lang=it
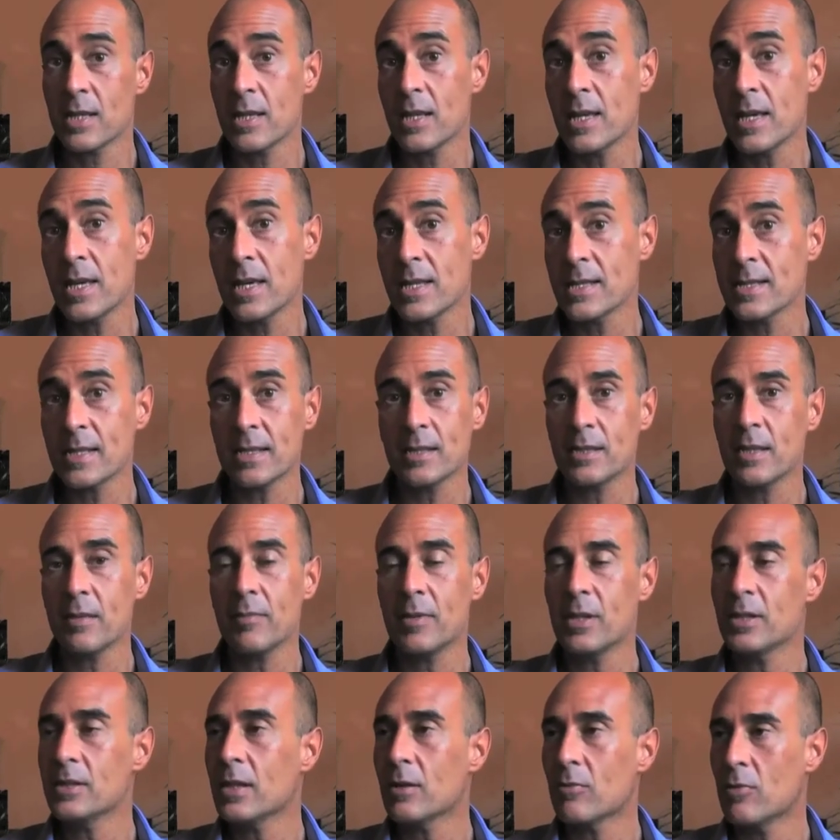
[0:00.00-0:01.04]
che è
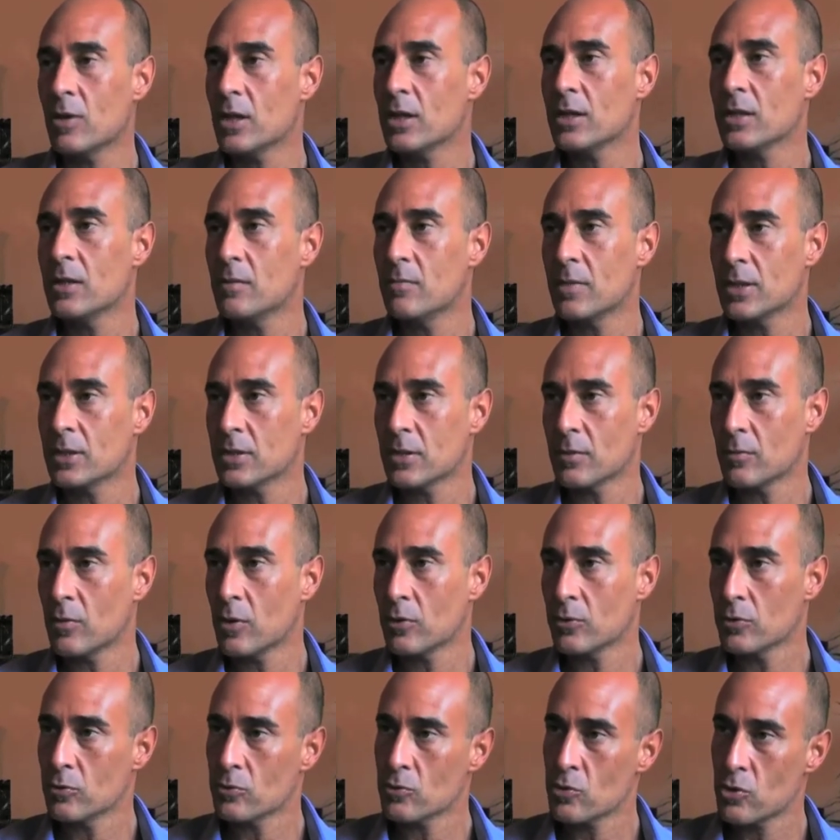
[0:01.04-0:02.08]
esattamente quella del
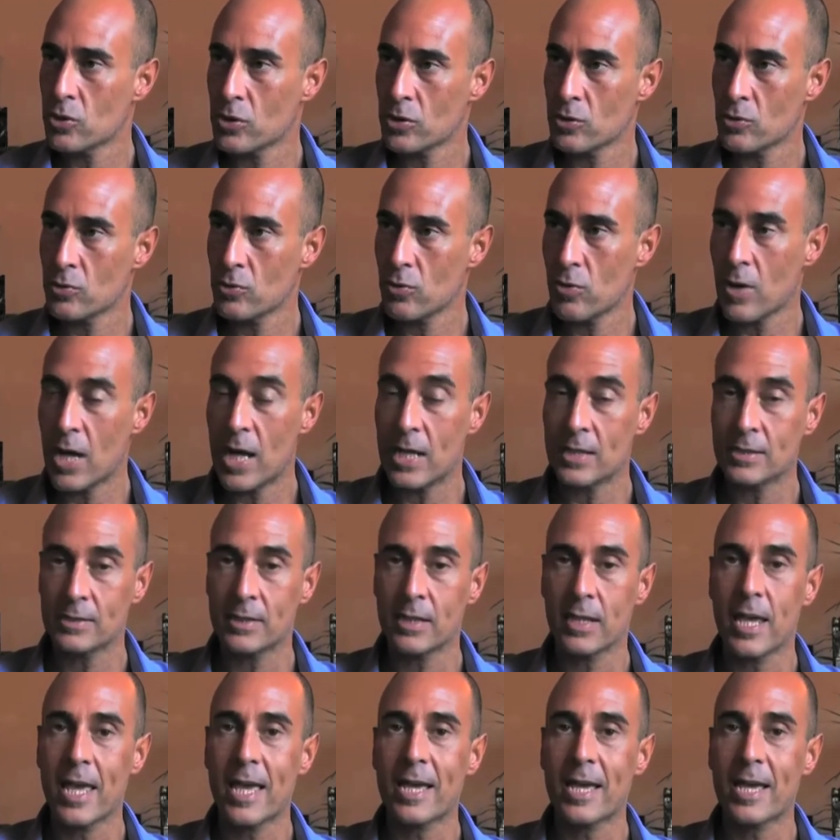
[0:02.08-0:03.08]
matrimonio, non ce ne sono altre.